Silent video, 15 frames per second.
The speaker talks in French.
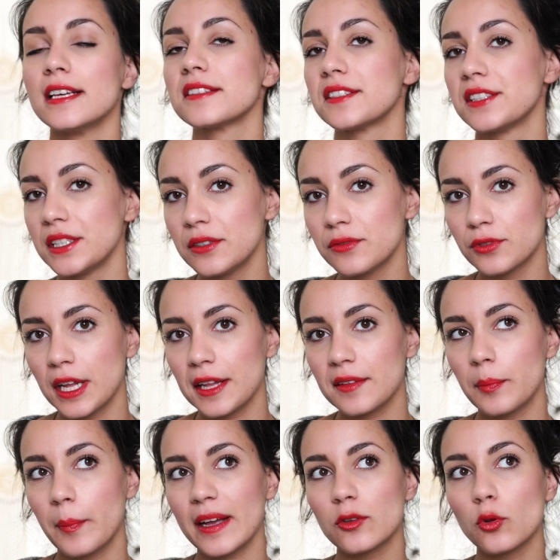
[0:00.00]
si vous
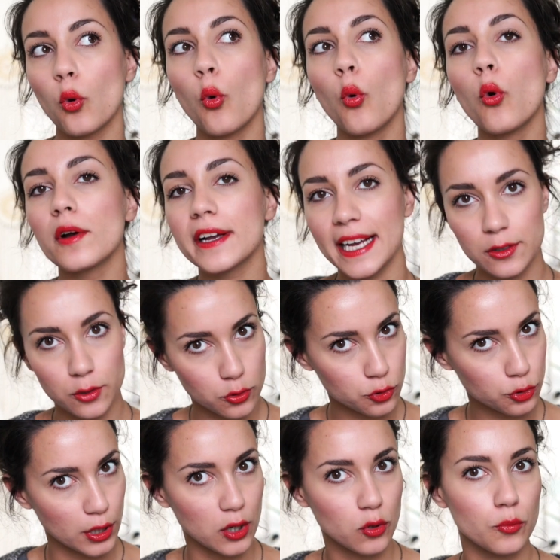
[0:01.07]
n'êtes pas trop
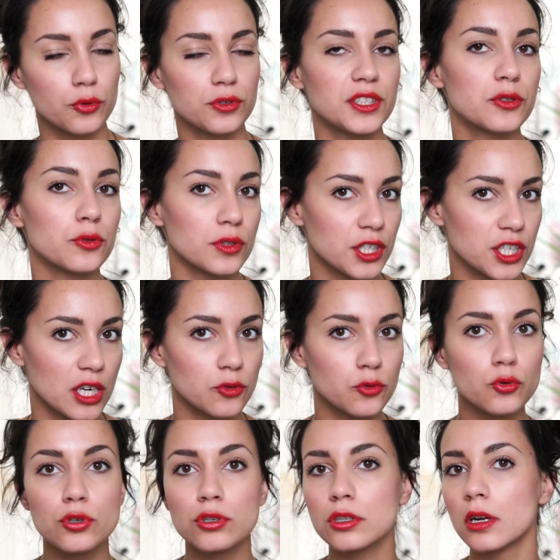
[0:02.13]
regardante sur la composition des gels
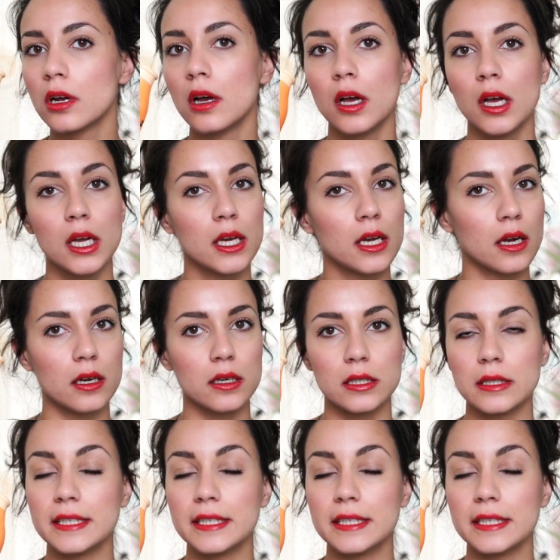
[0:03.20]
douche. Euh,